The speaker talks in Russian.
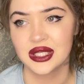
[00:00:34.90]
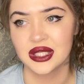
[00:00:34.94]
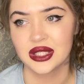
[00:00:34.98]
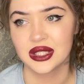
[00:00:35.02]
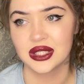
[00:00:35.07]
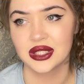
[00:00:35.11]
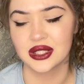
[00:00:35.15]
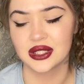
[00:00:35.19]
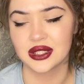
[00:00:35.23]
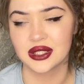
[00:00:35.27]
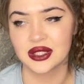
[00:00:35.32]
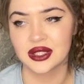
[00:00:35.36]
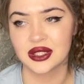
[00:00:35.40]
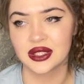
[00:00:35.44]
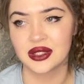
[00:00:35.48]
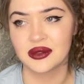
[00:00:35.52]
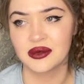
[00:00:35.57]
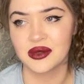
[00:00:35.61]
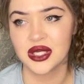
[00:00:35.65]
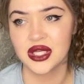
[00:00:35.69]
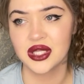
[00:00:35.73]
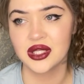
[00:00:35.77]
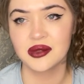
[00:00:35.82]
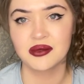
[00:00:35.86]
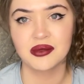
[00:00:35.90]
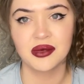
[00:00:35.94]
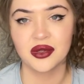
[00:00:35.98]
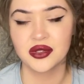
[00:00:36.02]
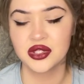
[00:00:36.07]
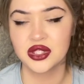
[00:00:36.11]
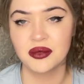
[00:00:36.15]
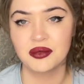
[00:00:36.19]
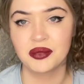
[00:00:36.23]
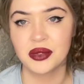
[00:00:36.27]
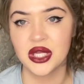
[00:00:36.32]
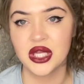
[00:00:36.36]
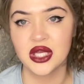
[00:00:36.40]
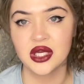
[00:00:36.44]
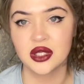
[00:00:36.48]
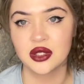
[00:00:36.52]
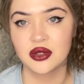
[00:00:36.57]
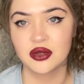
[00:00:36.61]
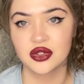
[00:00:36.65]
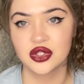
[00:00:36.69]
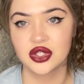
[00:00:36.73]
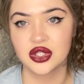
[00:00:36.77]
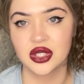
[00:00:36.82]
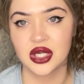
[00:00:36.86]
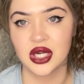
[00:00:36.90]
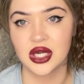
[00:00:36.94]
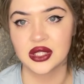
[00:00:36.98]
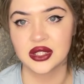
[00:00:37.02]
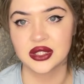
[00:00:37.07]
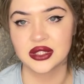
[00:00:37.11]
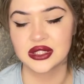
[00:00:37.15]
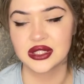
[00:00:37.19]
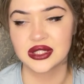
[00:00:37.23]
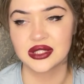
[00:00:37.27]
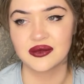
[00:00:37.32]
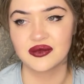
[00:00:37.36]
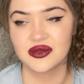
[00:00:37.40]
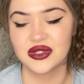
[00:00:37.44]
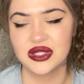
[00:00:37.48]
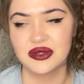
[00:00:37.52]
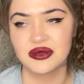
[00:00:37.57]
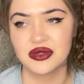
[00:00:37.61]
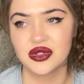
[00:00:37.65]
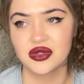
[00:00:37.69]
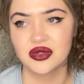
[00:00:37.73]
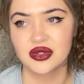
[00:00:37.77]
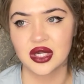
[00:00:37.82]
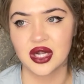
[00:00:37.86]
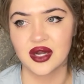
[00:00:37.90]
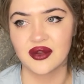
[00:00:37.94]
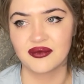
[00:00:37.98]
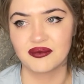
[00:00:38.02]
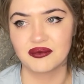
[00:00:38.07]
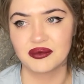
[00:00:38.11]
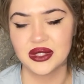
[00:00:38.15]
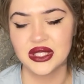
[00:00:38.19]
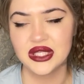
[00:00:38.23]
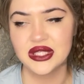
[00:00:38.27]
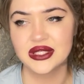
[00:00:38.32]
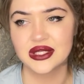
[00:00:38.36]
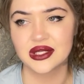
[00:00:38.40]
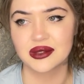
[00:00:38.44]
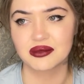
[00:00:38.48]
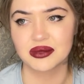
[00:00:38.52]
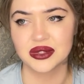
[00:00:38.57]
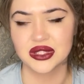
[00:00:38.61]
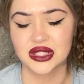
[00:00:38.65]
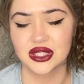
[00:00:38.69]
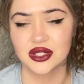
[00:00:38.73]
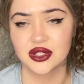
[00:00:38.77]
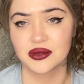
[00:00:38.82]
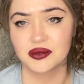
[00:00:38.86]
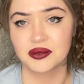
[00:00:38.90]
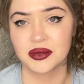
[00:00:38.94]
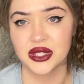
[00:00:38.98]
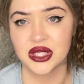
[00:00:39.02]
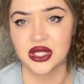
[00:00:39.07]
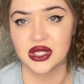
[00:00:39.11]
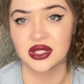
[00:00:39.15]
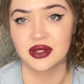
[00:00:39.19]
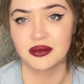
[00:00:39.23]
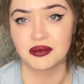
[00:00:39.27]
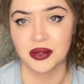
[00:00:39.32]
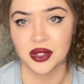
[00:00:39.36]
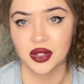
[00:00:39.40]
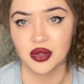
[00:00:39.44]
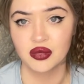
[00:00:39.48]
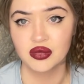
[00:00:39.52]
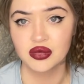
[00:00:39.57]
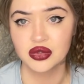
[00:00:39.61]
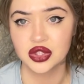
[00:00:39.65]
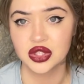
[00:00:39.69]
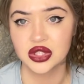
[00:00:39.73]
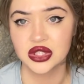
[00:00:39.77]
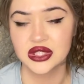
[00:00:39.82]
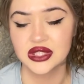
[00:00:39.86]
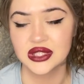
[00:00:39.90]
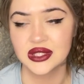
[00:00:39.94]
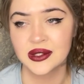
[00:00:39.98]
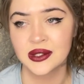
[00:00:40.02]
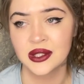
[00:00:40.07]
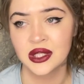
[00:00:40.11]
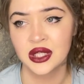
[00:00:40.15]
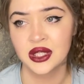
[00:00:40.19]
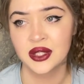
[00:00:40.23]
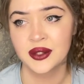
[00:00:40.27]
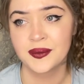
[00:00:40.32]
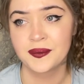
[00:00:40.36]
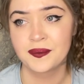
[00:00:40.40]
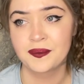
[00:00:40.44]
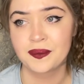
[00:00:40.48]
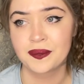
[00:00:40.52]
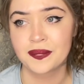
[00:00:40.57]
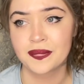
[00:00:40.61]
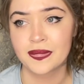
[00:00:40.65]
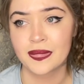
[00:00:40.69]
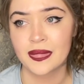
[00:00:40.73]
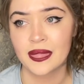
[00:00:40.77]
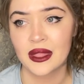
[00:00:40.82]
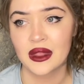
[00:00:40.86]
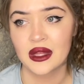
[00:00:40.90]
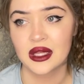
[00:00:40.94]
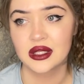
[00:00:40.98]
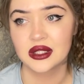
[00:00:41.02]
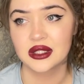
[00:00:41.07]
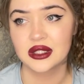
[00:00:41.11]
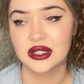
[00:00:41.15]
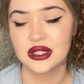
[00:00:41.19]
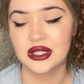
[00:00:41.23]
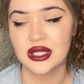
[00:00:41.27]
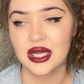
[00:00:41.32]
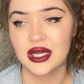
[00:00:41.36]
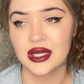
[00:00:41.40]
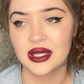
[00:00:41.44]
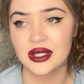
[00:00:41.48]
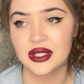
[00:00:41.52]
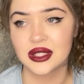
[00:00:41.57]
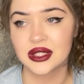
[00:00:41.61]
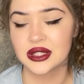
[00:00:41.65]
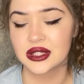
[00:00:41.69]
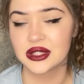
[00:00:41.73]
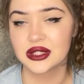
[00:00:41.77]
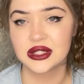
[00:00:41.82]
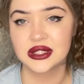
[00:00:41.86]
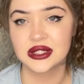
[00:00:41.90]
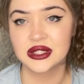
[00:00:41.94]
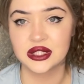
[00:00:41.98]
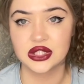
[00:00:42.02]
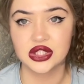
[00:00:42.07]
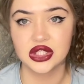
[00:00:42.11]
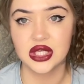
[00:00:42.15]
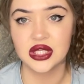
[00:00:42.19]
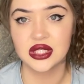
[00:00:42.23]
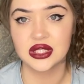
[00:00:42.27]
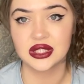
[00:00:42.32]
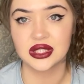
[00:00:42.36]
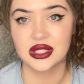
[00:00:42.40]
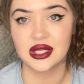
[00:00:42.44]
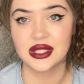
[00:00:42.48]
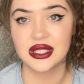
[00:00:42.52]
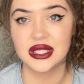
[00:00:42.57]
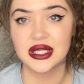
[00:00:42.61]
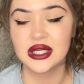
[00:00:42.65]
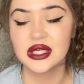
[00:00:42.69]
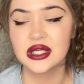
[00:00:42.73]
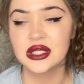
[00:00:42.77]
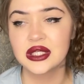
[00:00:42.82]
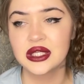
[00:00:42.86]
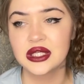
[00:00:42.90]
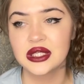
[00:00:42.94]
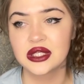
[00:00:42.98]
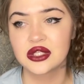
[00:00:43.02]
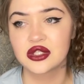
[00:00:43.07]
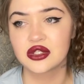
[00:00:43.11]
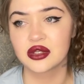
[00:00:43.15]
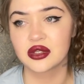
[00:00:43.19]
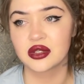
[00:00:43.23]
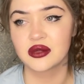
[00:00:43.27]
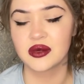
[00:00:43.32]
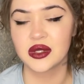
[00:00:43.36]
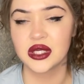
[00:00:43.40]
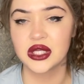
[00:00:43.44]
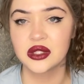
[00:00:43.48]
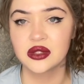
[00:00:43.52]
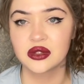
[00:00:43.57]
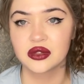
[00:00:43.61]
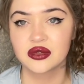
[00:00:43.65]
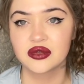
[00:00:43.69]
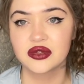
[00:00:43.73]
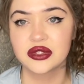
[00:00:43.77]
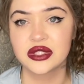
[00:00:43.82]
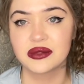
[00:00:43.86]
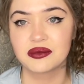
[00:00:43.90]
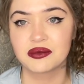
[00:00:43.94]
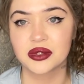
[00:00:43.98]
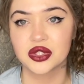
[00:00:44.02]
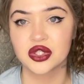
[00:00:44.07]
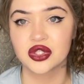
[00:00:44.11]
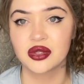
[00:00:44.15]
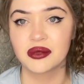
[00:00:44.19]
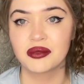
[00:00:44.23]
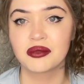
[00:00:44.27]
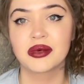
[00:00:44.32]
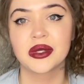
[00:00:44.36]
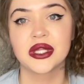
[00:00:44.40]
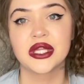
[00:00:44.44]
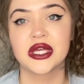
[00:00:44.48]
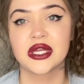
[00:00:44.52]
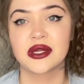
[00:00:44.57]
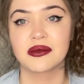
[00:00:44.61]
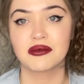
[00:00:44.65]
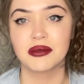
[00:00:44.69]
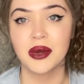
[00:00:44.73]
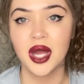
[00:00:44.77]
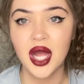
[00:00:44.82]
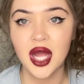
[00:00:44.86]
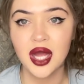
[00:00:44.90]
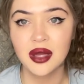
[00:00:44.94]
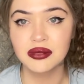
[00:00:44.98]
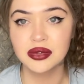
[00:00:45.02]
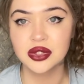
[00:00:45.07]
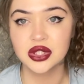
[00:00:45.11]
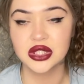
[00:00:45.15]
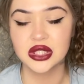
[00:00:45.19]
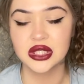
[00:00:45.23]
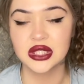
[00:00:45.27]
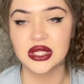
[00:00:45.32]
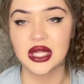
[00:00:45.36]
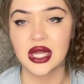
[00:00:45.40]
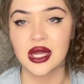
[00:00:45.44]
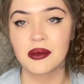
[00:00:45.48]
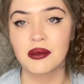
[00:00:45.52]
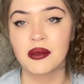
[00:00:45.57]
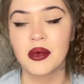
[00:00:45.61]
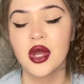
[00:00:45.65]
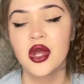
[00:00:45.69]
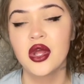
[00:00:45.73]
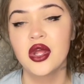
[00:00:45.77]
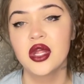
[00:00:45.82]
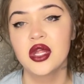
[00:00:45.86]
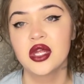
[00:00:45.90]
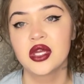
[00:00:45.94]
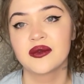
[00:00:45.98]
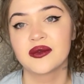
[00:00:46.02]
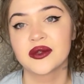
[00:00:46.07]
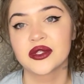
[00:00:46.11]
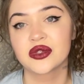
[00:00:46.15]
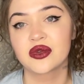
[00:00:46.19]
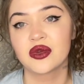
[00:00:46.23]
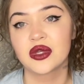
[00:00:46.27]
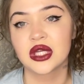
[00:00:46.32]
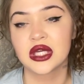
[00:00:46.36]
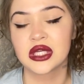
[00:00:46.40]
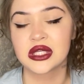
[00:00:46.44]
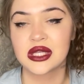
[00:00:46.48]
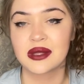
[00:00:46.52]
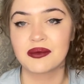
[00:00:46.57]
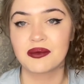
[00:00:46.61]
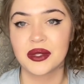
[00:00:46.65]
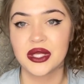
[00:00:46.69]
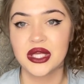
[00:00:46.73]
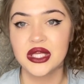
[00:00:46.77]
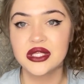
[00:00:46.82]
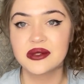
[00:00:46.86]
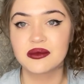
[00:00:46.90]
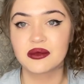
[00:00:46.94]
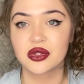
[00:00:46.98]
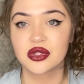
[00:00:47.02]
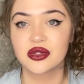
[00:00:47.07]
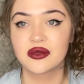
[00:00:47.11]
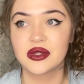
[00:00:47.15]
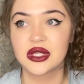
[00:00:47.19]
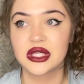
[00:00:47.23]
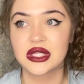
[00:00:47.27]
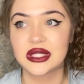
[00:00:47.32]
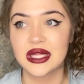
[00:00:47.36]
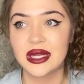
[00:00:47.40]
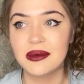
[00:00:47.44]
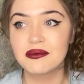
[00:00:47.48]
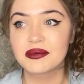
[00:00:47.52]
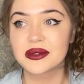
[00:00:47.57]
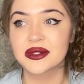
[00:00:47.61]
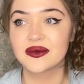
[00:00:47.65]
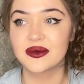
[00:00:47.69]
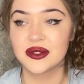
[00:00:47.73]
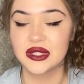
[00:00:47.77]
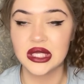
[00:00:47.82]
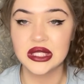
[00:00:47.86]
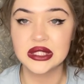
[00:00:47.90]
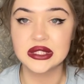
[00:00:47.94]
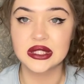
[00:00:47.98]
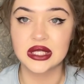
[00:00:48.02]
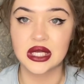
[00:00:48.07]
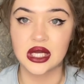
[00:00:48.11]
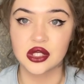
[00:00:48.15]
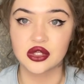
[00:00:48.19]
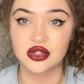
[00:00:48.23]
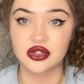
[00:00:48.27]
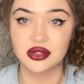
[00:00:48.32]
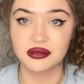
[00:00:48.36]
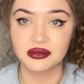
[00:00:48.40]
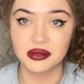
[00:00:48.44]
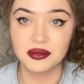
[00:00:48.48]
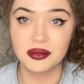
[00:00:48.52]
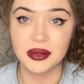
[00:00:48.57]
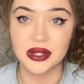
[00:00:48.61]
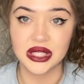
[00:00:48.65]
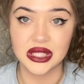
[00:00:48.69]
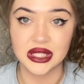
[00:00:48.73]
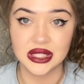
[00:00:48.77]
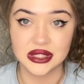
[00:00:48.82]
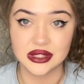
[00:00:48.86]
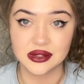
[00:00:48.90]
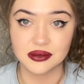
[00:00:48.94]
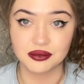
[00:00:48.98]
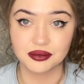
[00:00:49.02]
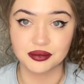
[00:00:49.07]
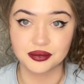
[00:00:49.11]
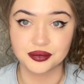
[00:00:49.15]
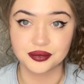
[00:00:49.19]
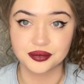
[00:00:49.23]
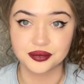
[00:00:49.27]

э, говорила, мы вообще приехали очень рано, где-то в 9 утра в Питер, мы сразу поехали покушать. Я изначально, когда ехали, еще говорила, ну, типа, что мы подарим бабушке, там, во сколько к ней поедем. Он говорит, нам позвонят, скажут, и мы поедем.